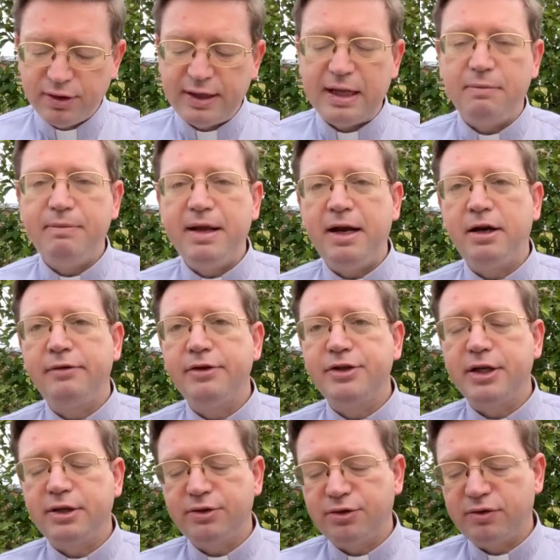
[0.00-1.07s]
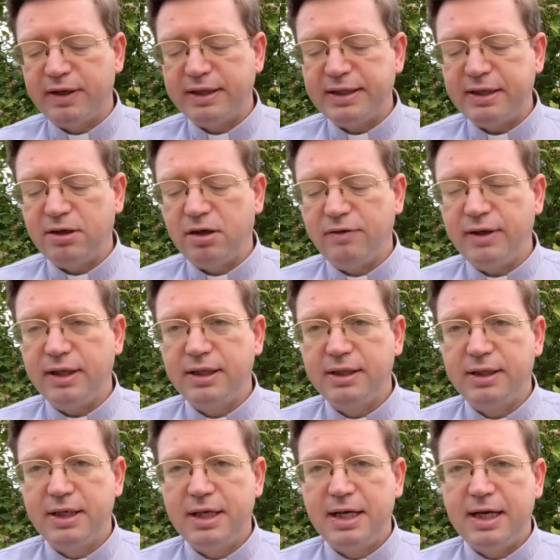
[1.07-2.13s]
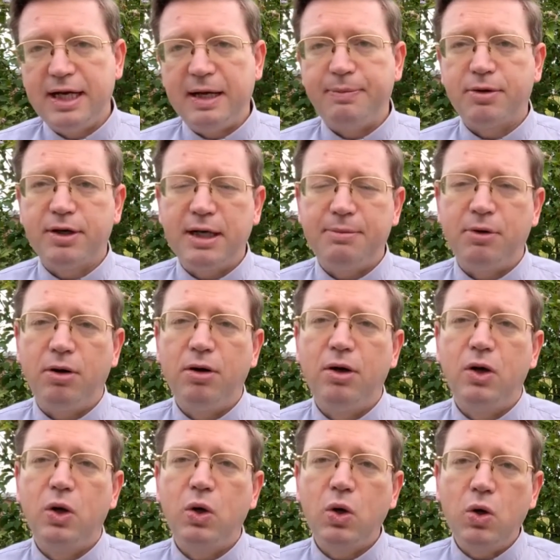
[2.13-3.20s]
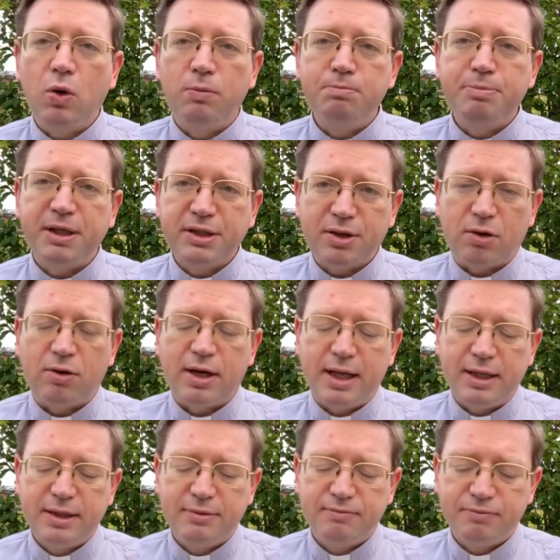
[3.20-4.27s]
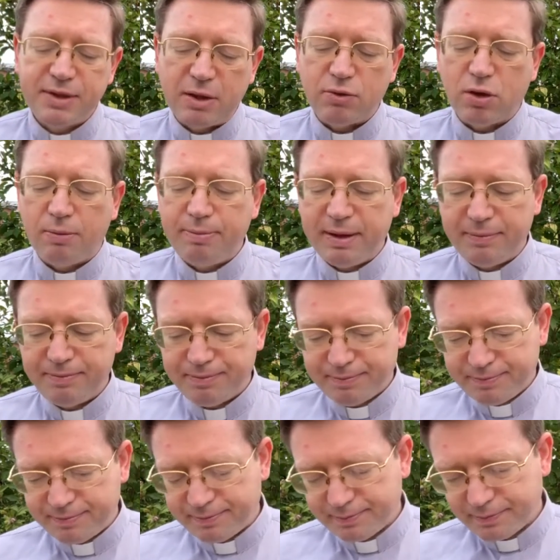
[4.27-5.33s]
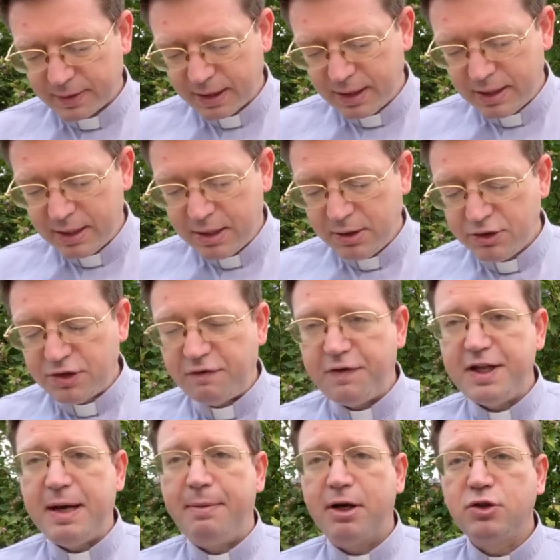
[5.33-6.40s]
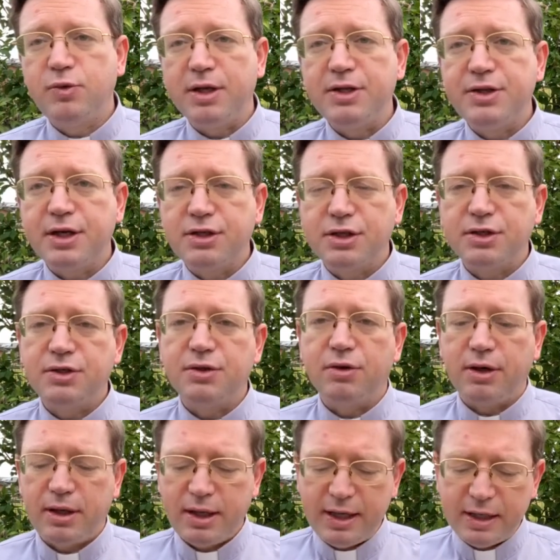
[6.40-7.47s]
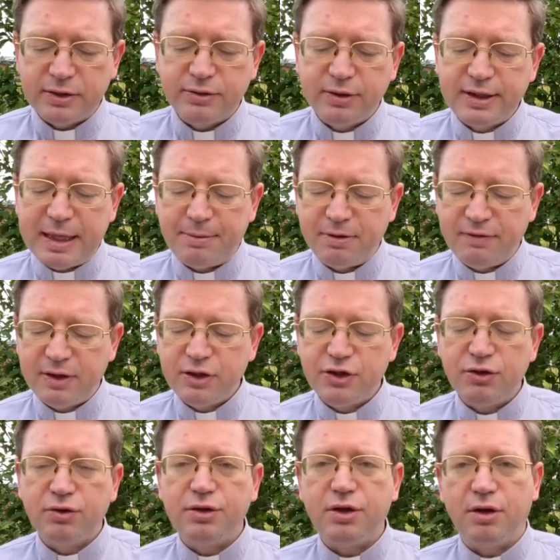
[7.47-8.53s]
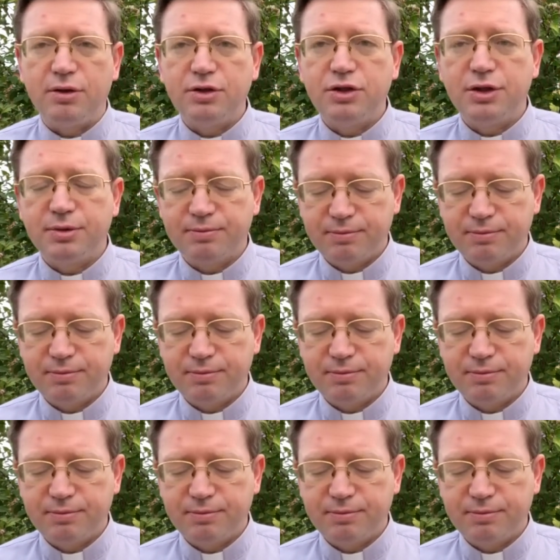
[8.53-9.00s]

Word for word: che nel 1999 la proclamò compatrona d'Europa. Ci affidiamo alla sua intercessione e ascoltiamo il Vangelo di oggi.